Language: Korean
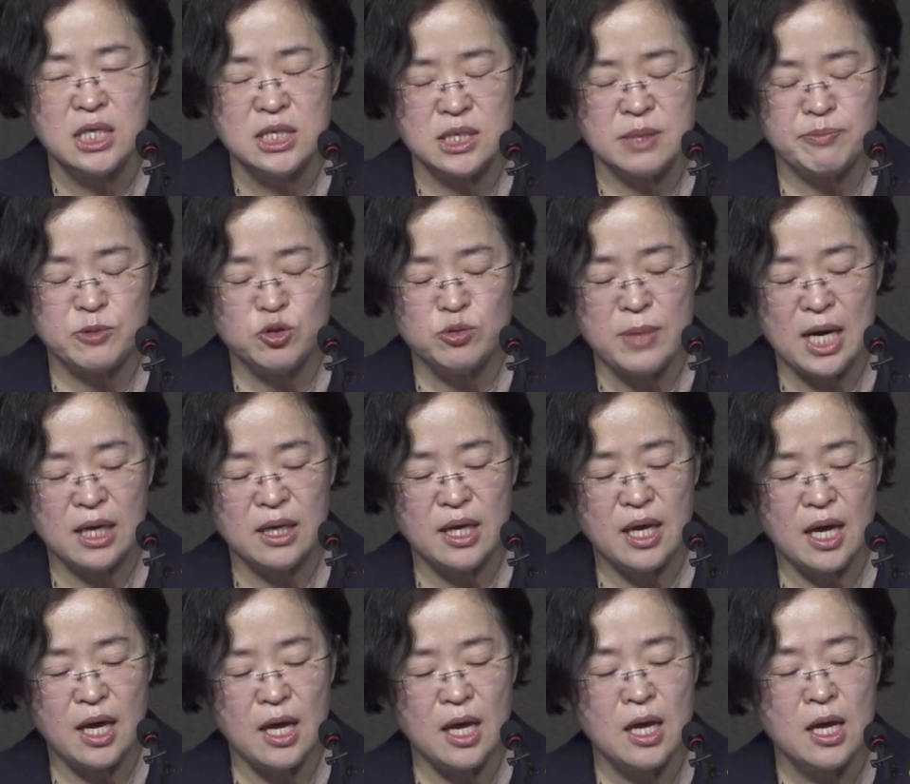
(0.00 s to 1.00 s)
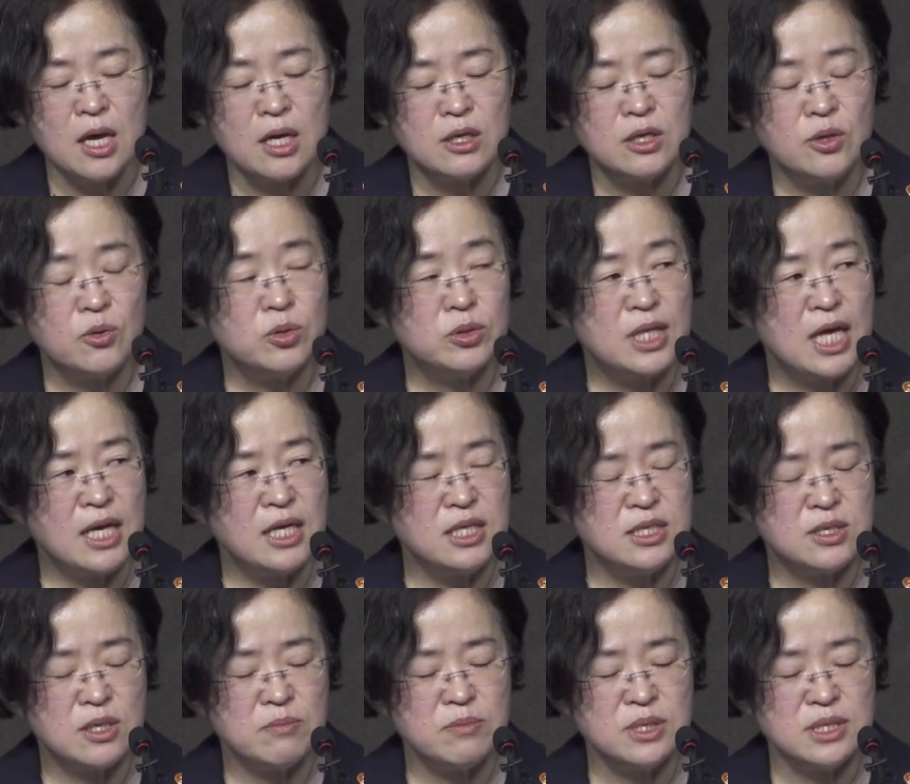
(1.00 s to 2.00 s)
19만 개, 그리고
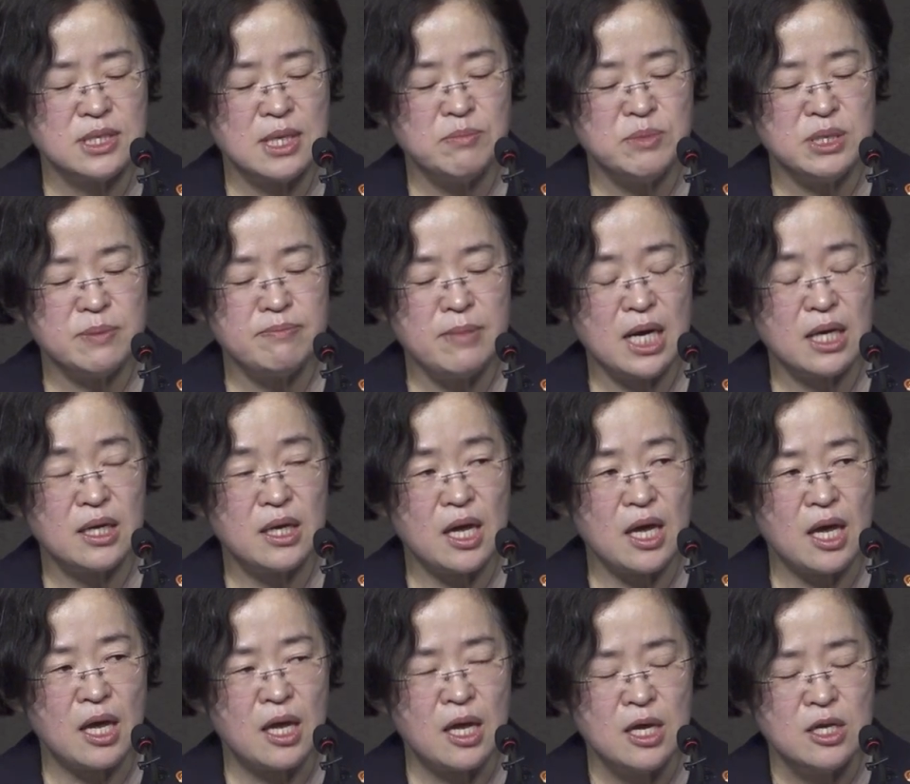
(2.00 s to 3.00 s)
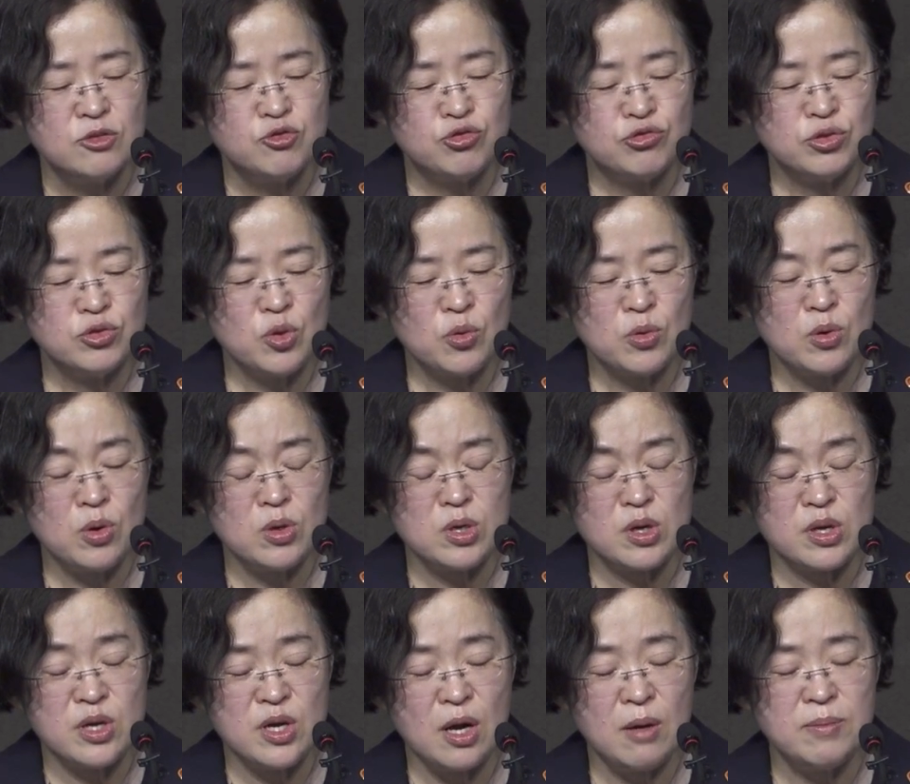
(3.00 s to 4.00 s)
대리점 30만 개,
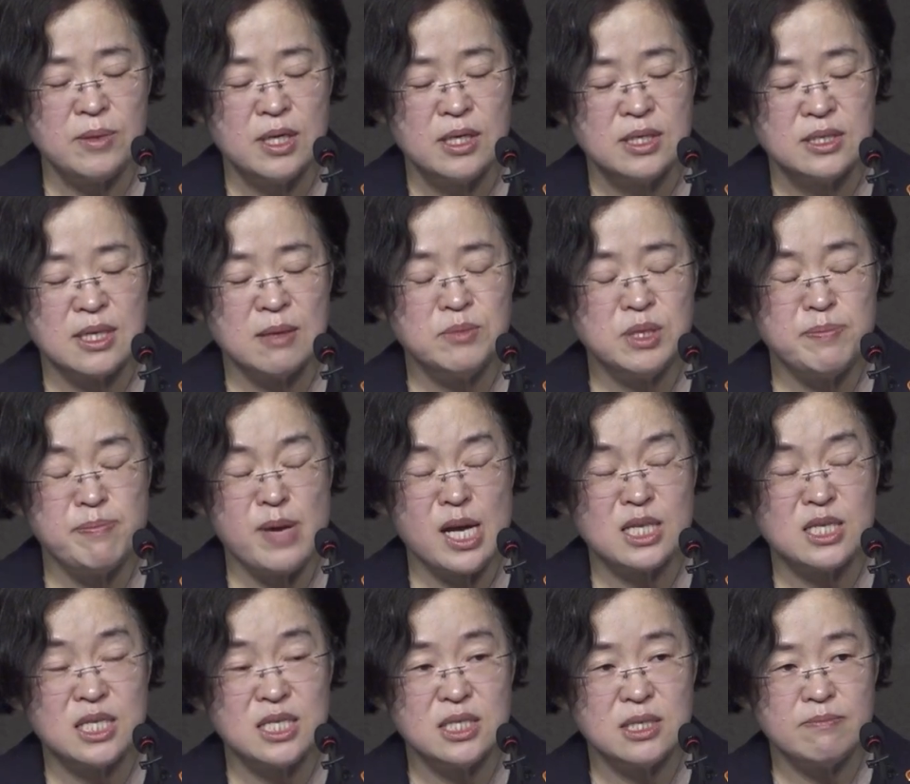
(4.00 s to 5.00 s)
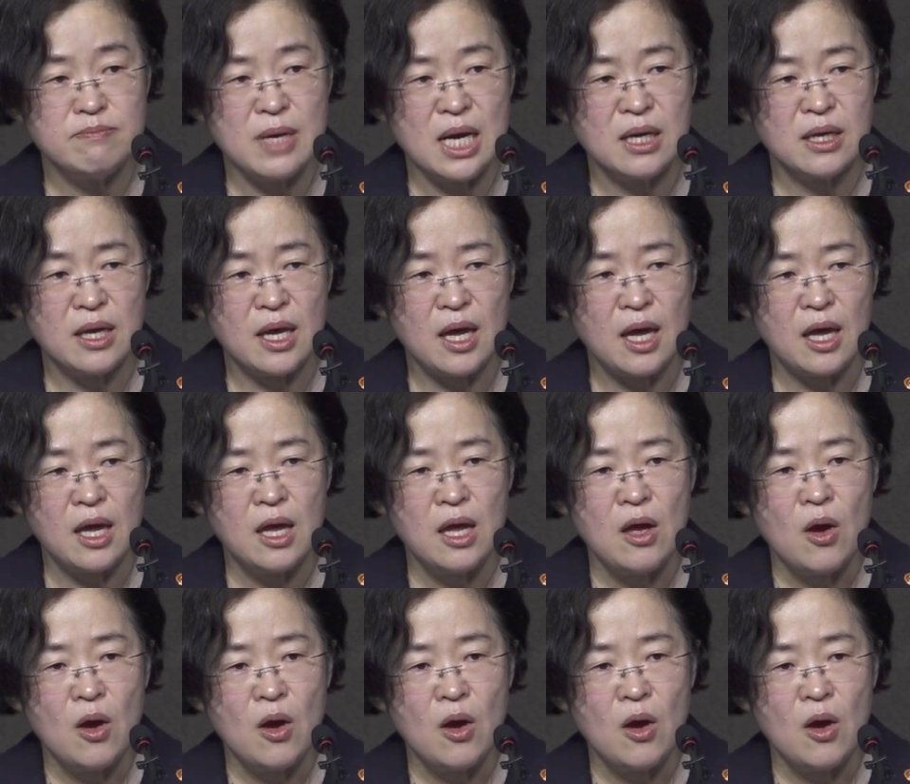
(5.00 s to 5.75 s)
중소기업 370만 개,